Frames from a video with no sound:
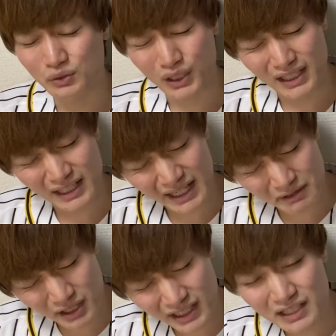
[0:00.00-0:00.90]
とかな
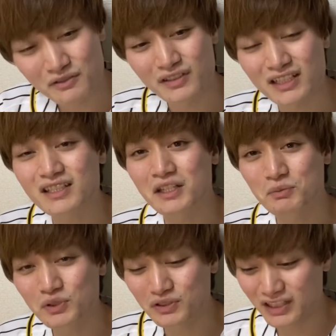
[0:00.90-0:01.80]
らわかるんですけど
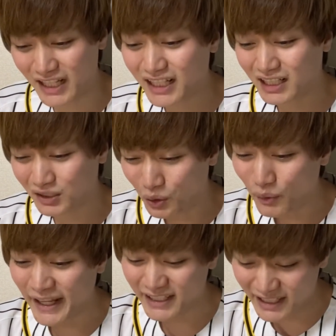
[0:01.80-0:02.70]
も、なんか
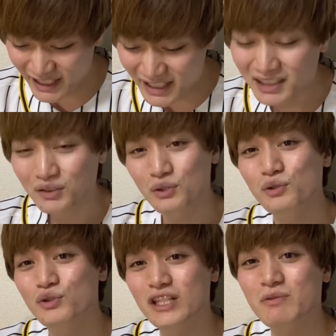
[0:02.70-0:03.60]
怖いなとい
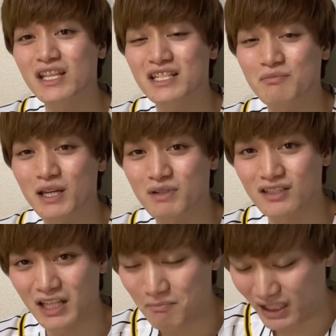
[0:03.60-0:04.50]
うふうに見てしまいますね。